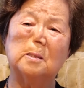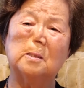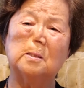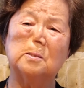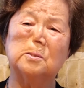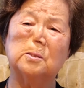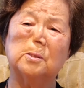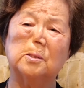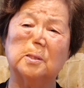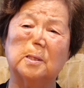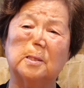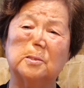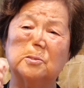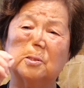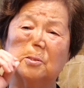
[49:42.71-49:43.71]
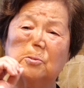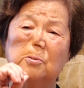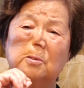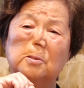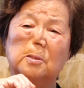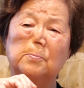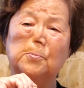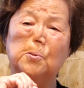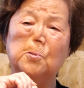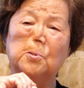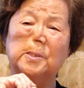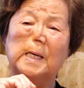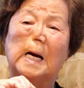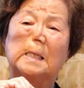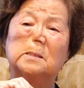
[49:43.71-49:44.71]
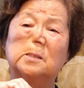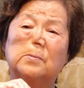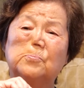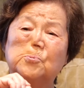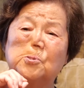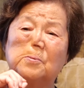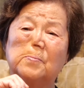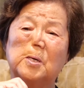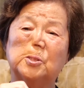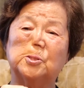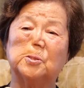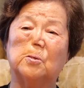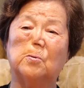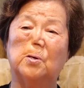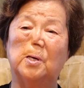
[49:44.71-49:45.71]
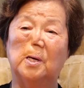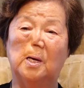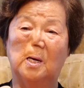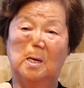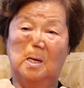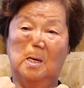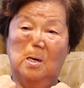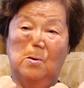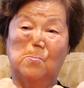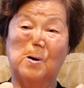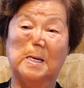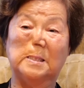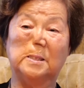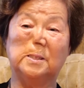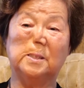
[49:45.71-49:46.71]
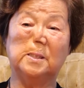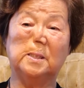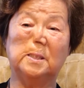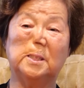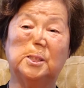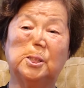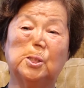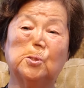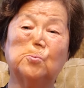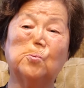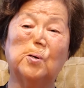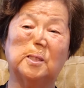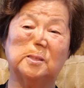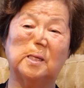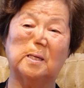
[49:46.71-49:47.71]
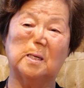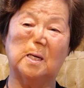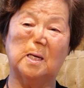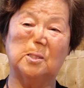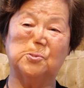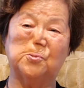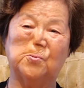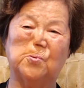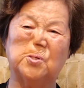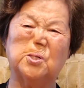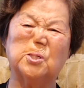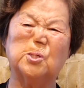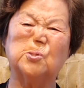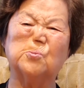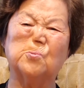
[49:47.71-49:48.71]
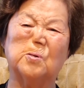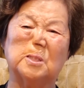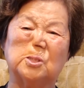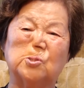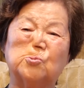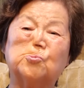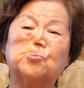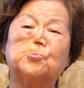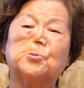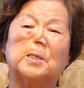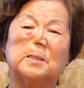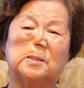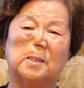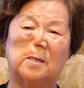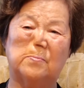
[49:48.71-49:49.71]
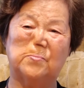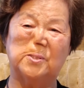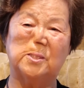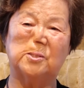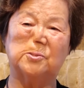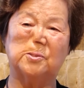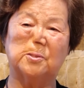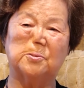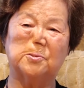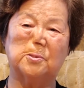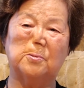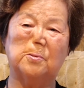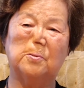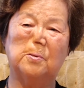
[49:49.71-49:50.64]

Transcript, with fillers: 그 저기 저그 뭐고 양재물을 마시고 완전히 식도가 상해가지고 거기 들어와서 수술한 사람들이 있었어요.